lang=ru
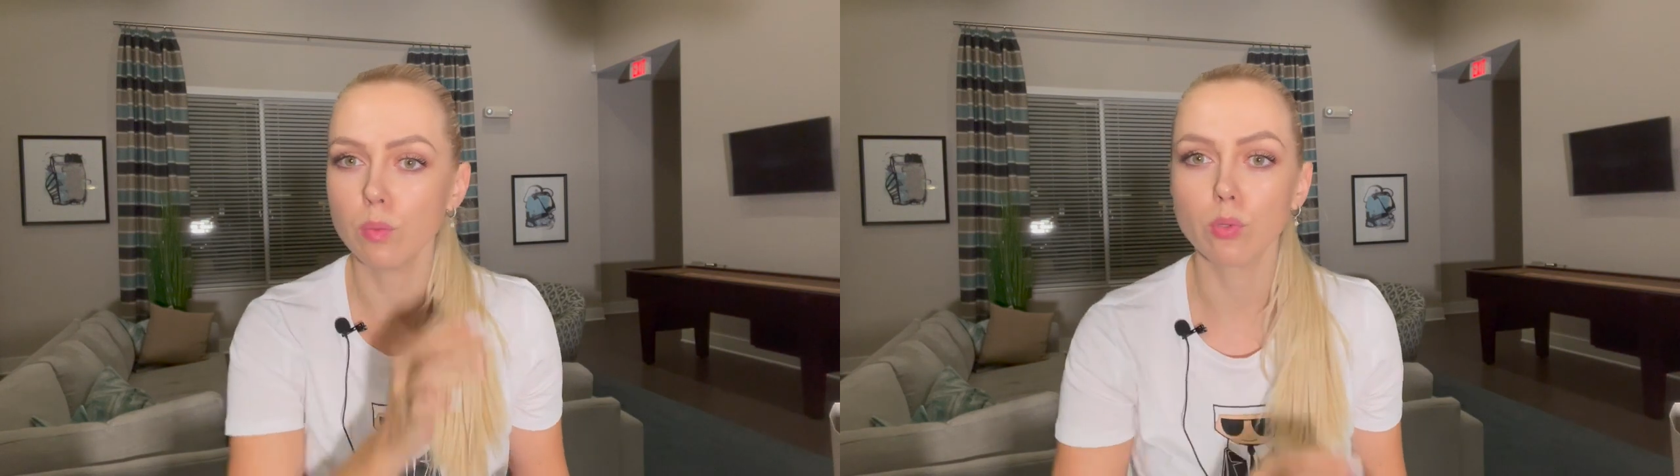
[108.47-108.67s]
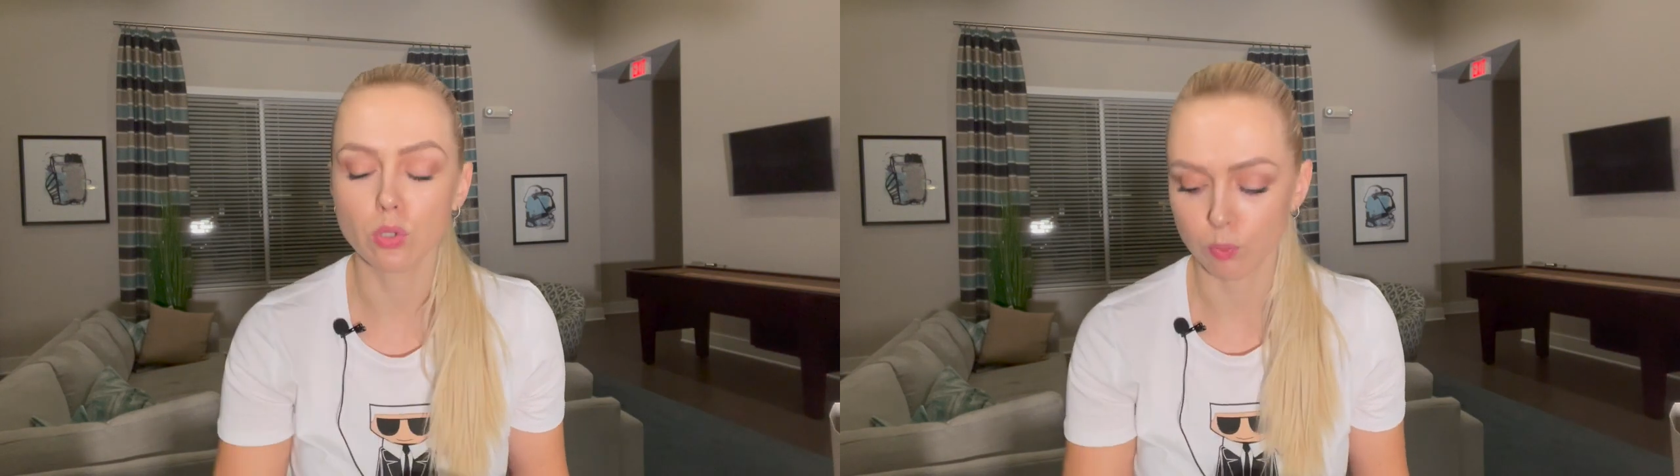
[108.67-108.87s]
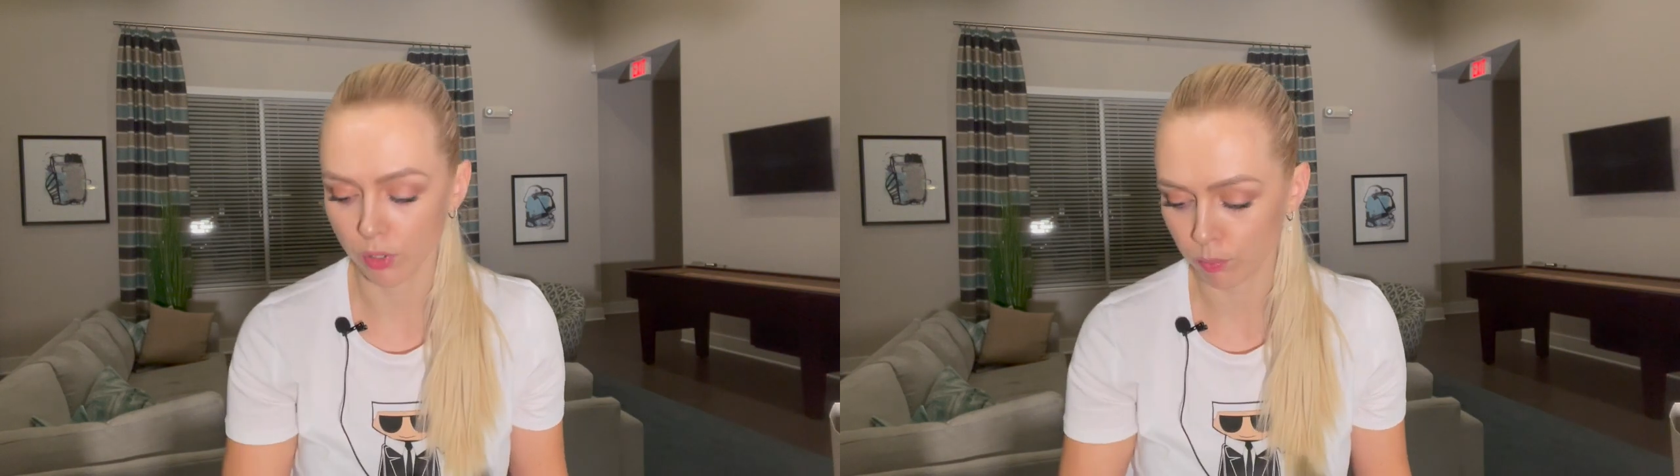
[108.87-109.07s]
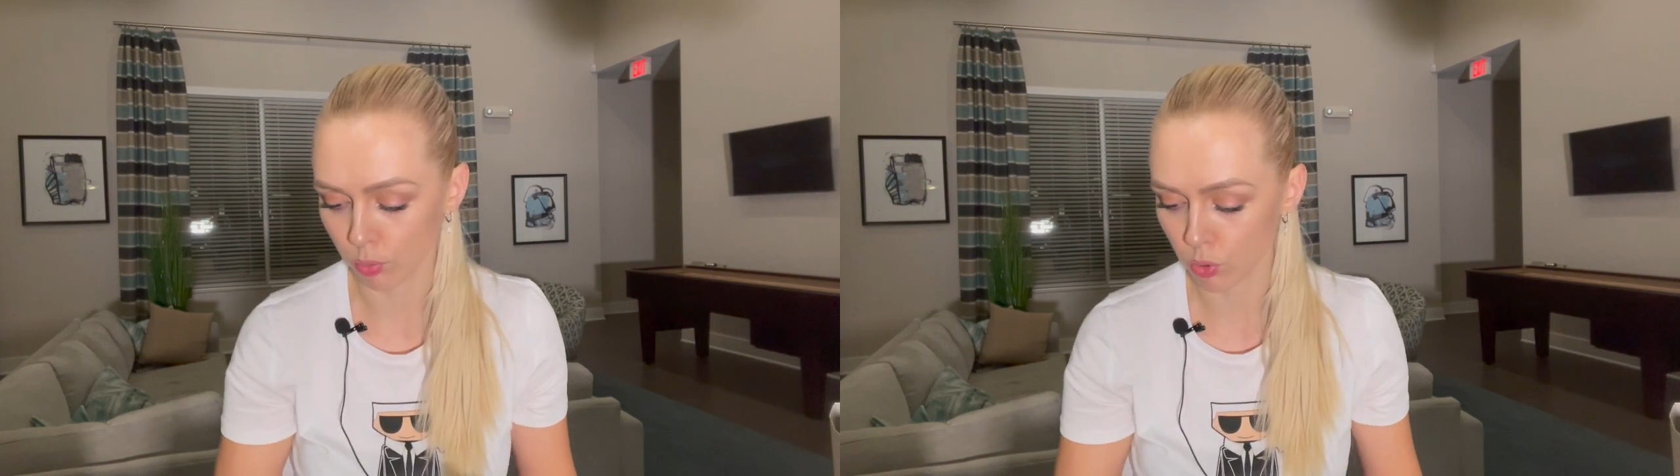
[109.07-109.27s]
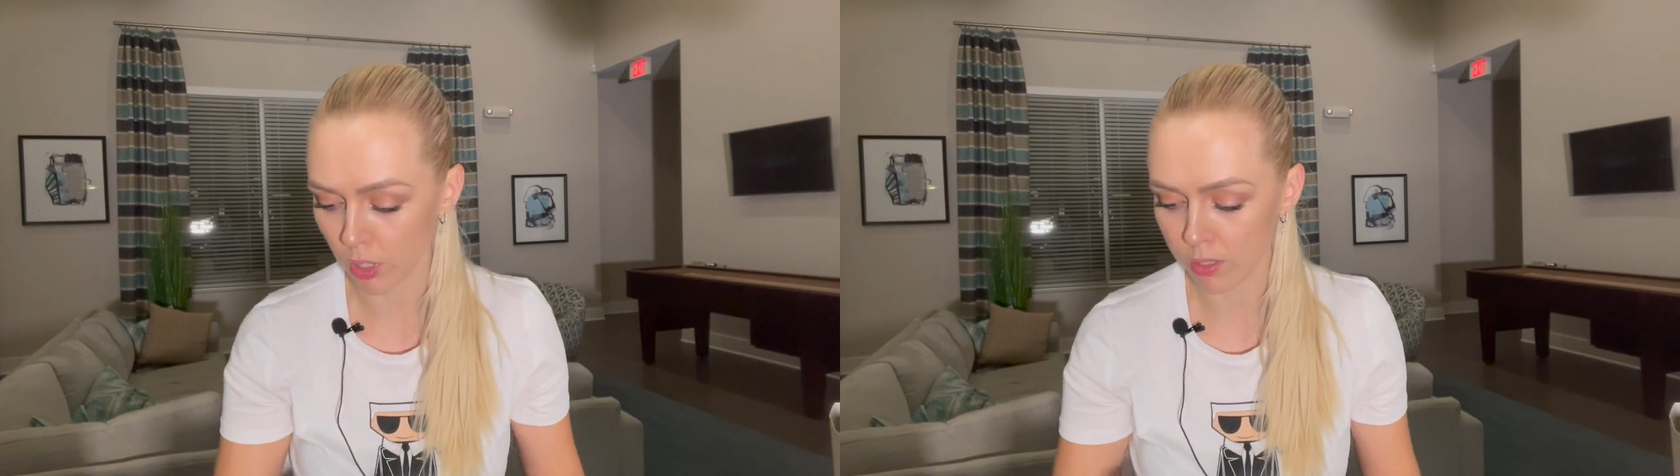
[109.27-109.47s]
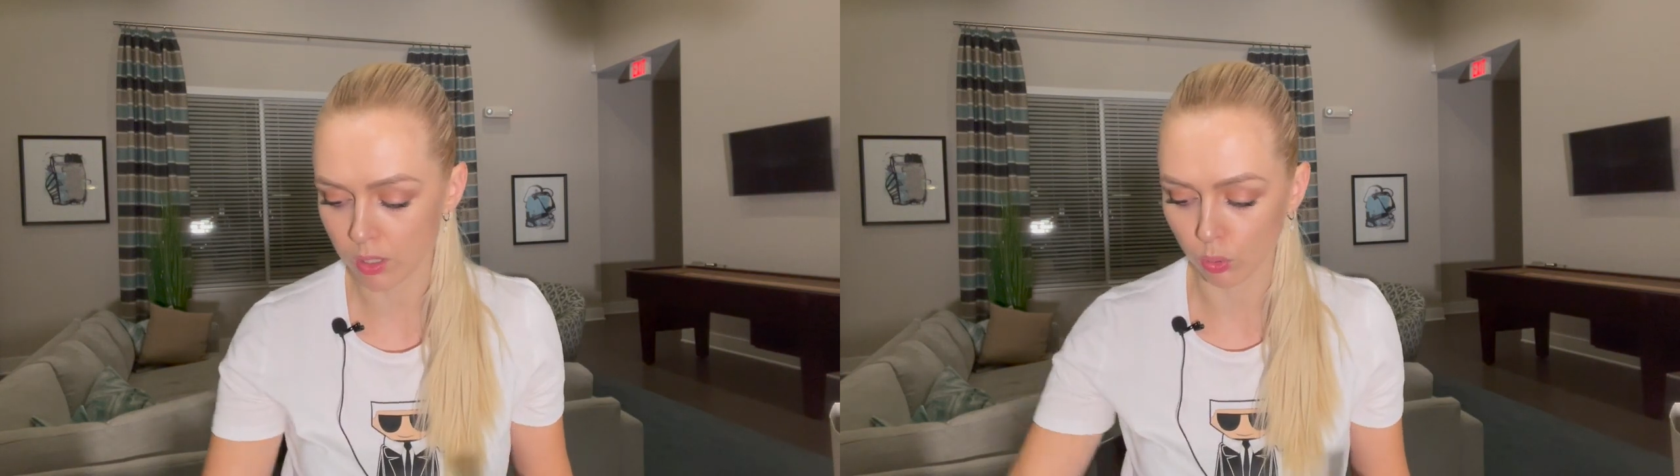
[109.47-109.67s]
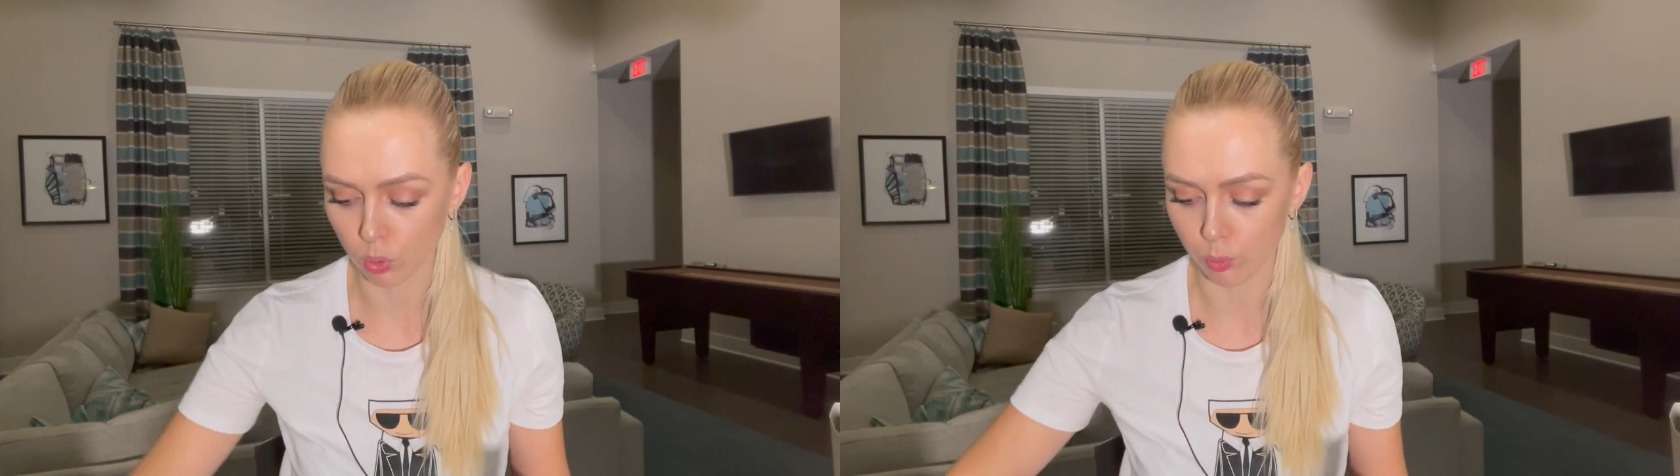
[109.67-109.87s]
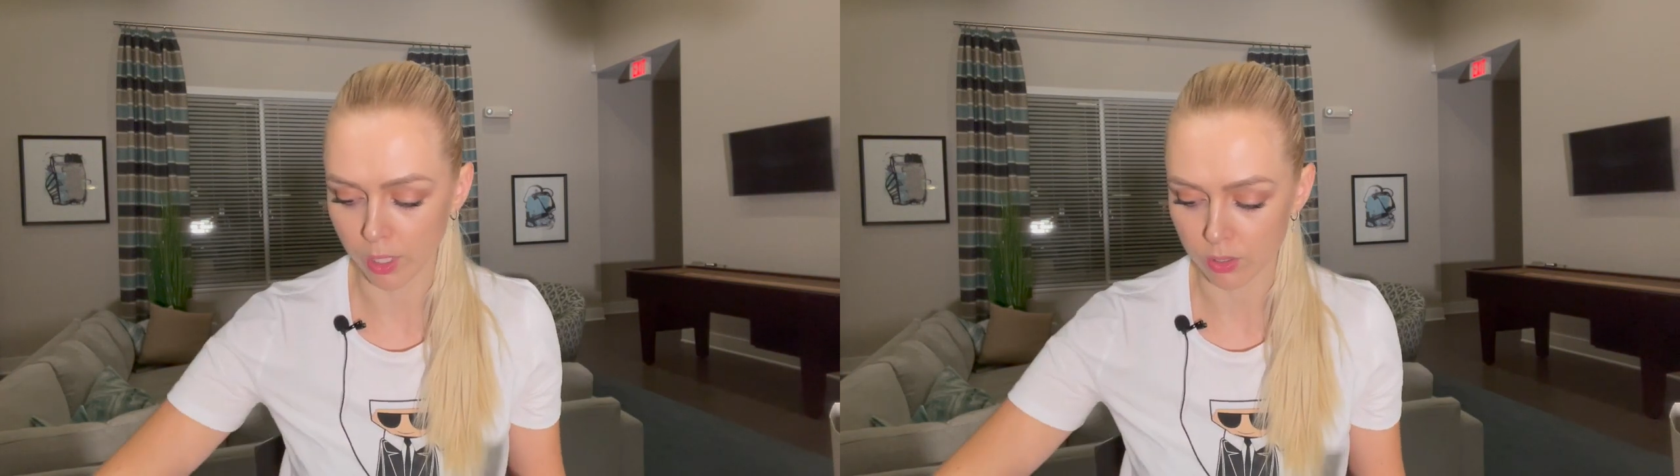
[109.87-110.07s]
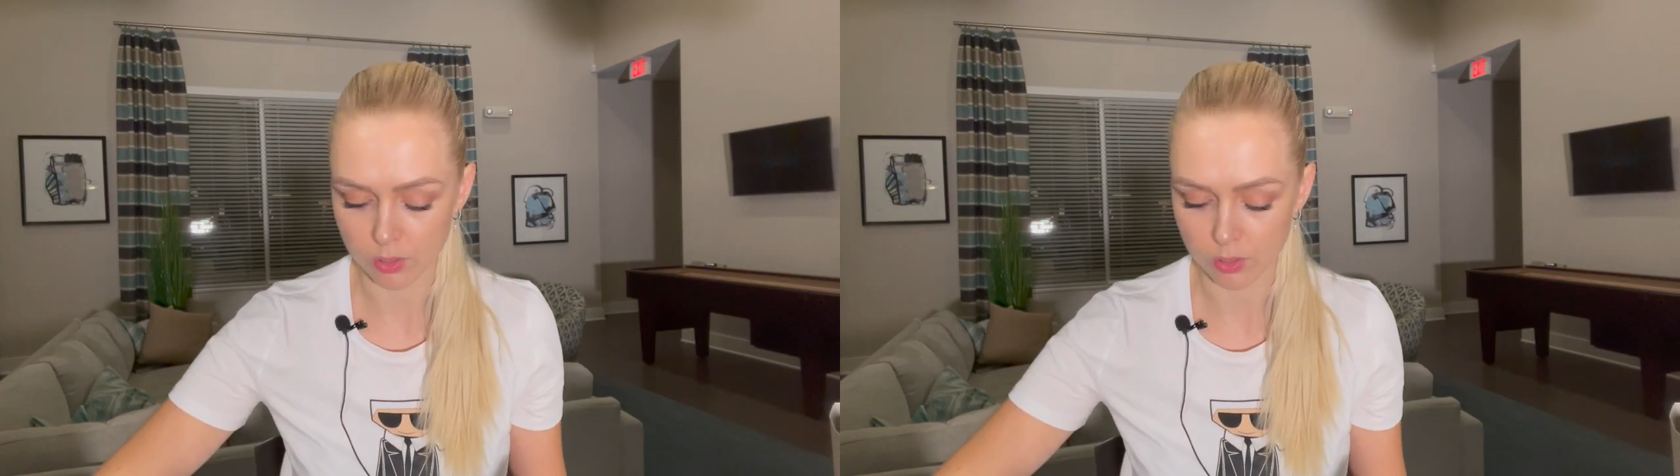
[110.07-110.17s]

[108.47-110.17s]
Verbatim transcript: и типа, получается такой румянец.